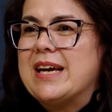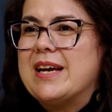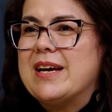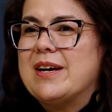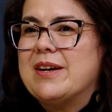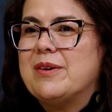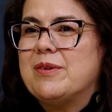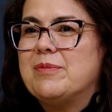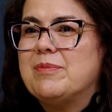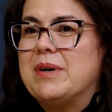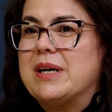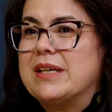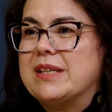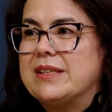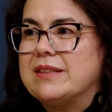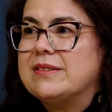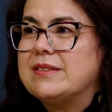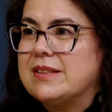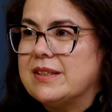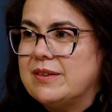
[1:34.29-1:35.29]
é uma
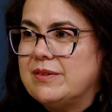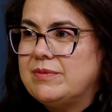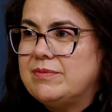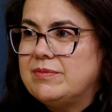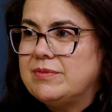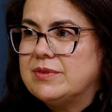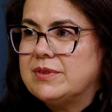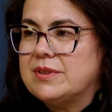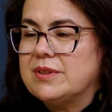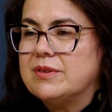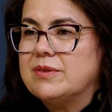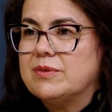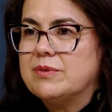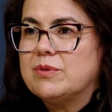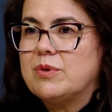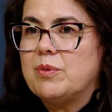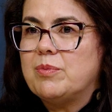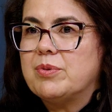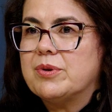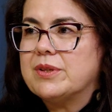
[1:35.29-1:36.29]
agressão,
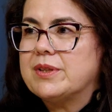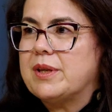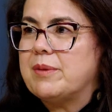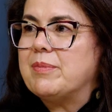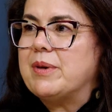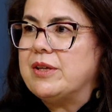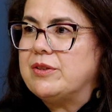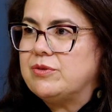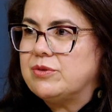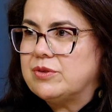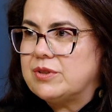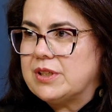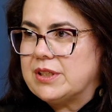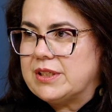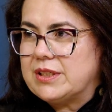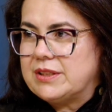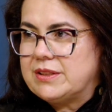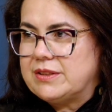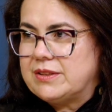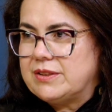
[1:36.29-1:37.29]
são comportamentos
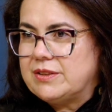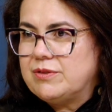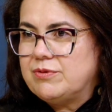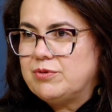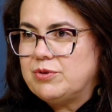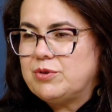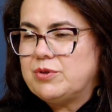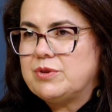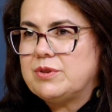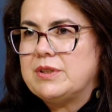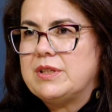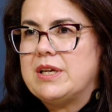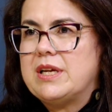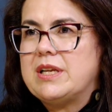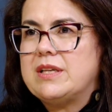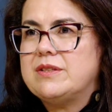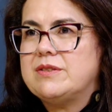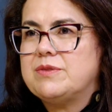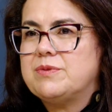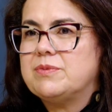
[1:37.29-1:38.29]
agressivos e
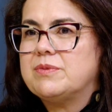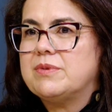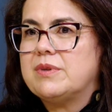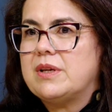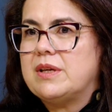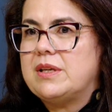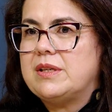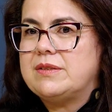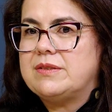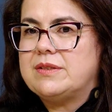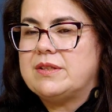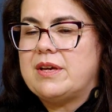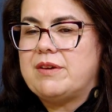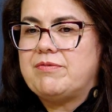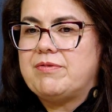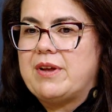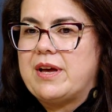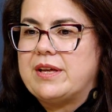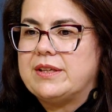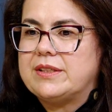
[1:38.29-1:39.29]
eles eles se
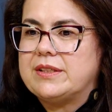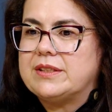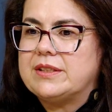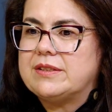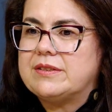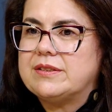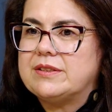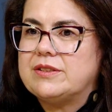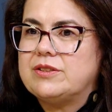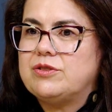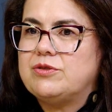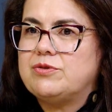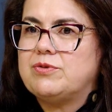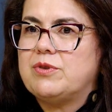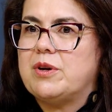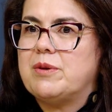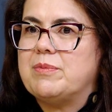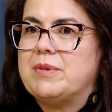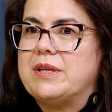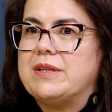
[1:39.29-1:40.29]
refletem da seguinte
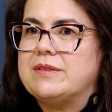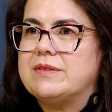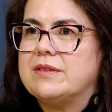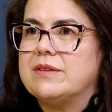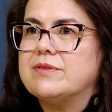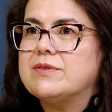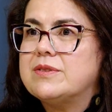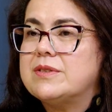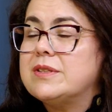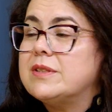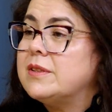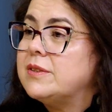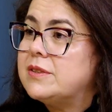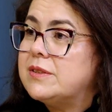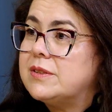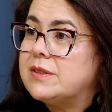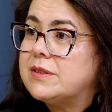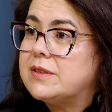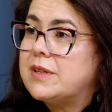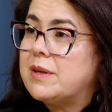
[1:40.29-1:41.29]
forma: eles são si
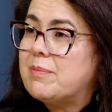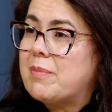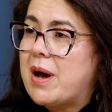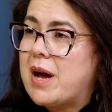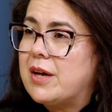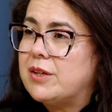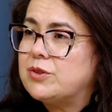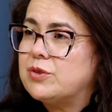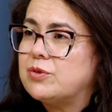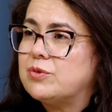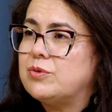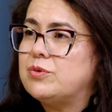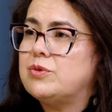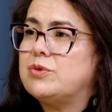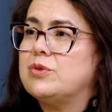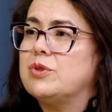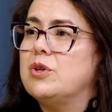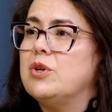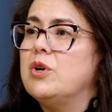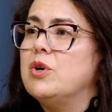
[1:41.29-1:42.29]

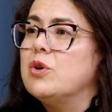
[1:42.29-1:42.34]
sistemáticos,